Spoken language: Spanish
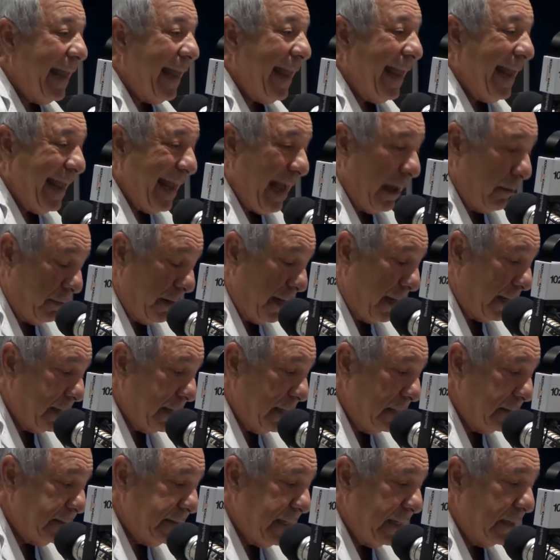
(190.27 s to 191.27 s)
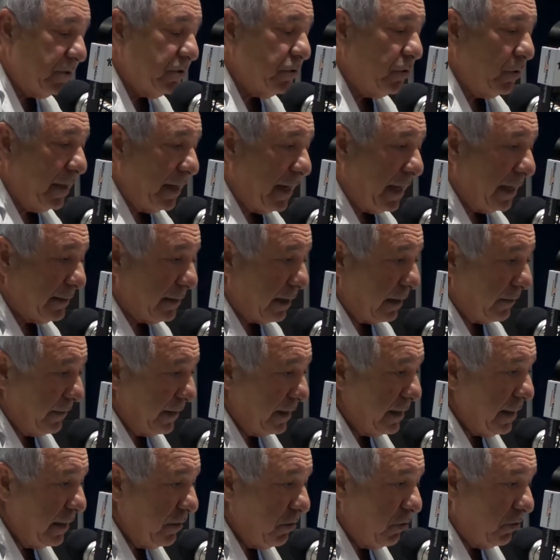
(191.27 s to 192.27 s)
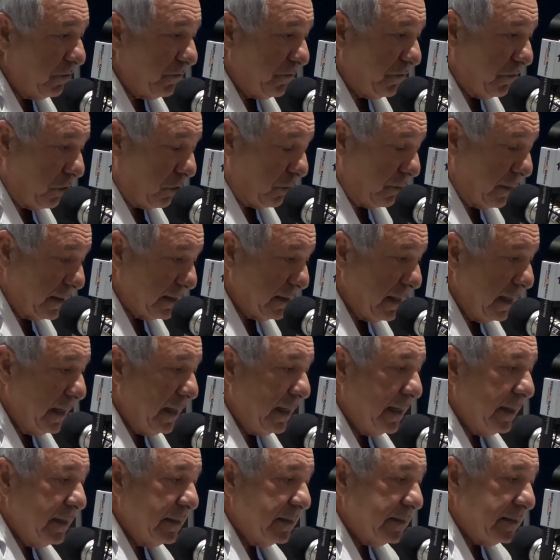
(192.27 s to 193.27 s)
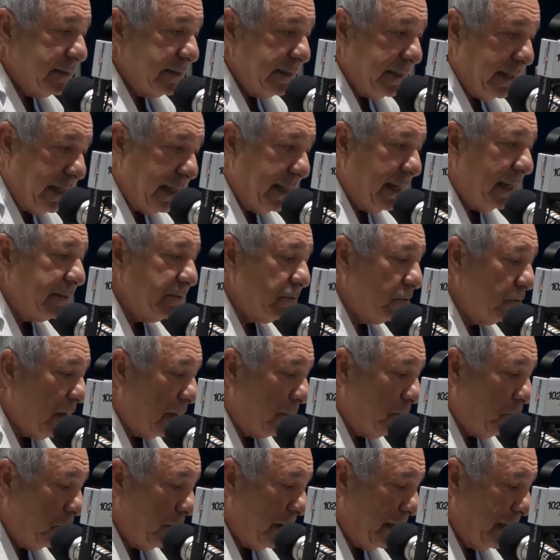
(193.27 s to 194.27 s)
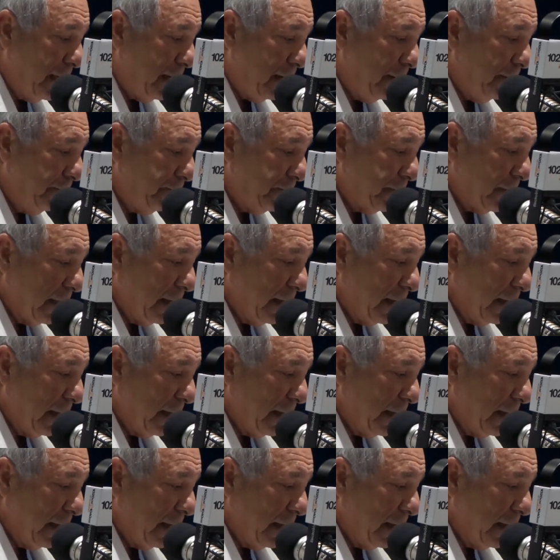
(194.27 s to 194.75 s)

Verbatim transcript: en hablar del sexo era a través de dos formas. Si eras una mujer